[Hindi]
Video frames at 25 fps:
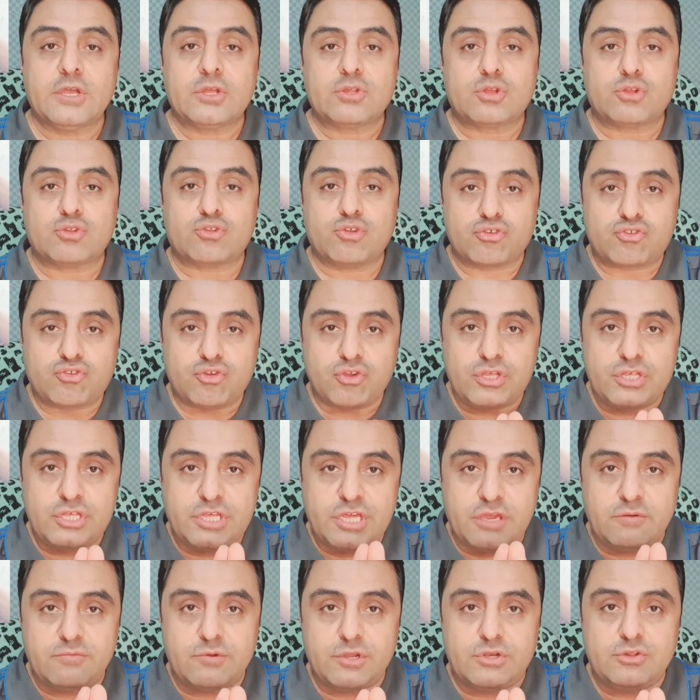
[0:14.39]
तो दोस्तों
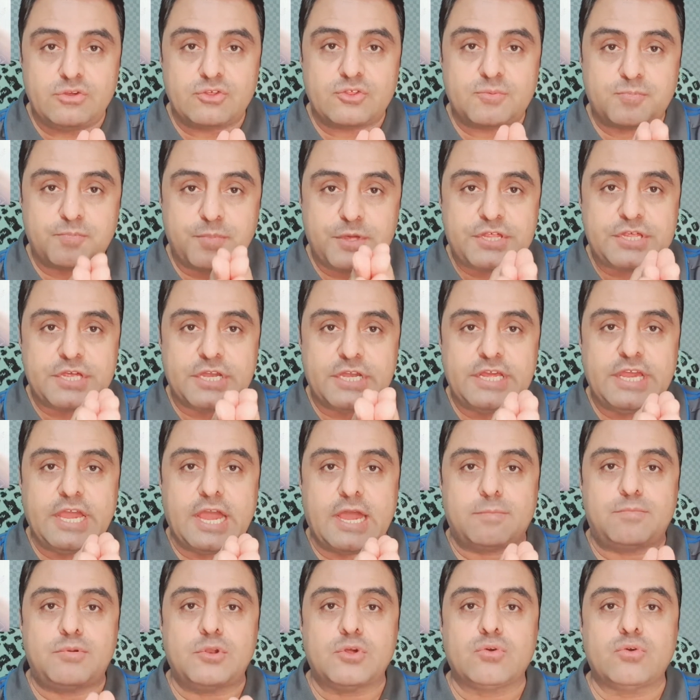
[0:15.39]
ये वीडियो स्पेशली
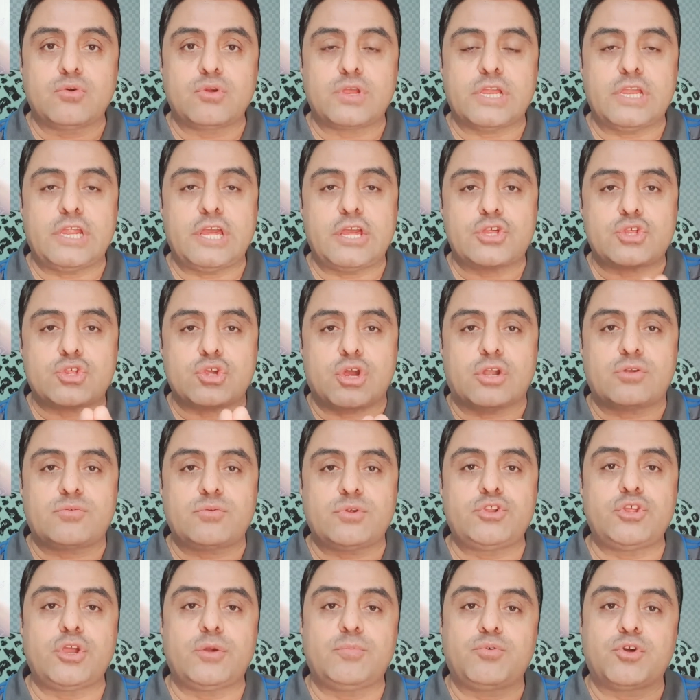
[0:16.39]
आप लोगों के लिए शॉर्ट
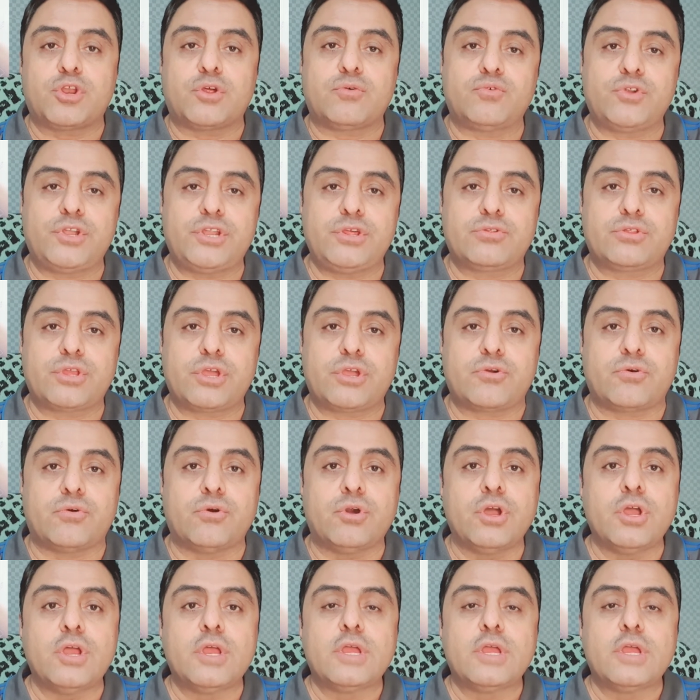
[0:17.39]
वीडियो पूरा वीडियो देखो